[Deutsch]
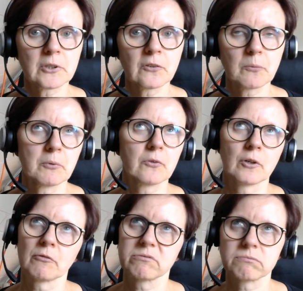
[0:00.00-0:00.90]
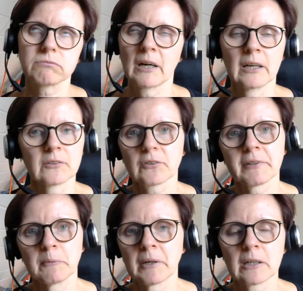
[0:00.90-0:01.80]
Ist bis auf ein,
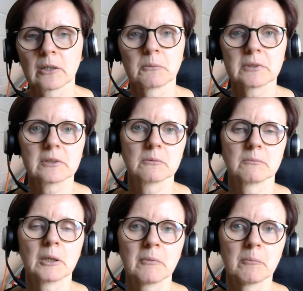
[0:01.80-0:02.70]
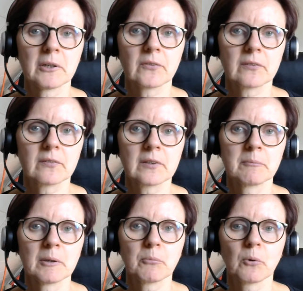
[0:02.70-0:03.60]
zwei Mal, glaube ich, immer,
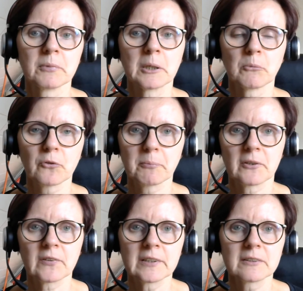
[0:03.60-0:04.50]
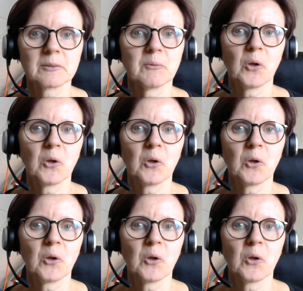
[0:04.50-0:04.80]
immer problemlos passiert.